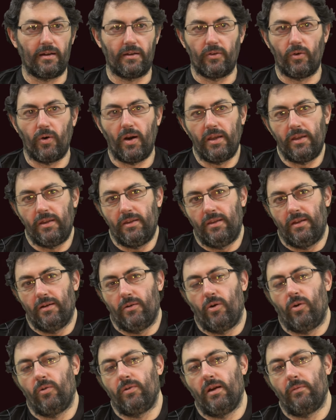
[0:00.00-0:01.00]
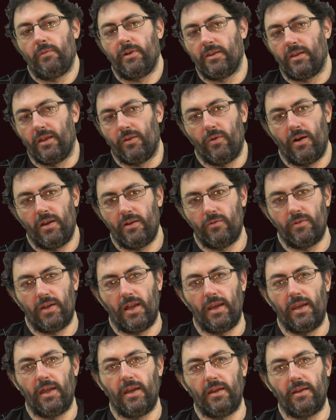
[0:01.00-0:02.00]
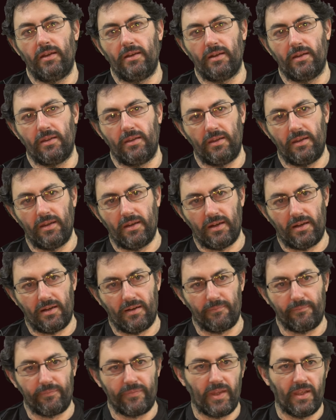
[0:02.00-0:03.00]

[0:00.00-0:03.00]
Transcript: no hay, obviamente no hay una ley que diga